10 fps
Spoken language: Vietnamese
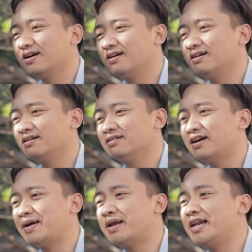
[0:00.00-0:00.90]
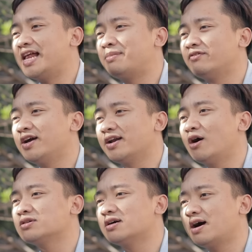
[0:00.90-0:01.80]
Ờ, em đã đi làm bảo vệ ở
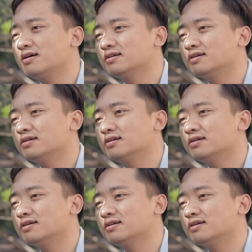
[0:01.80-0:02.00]
đâu chưa?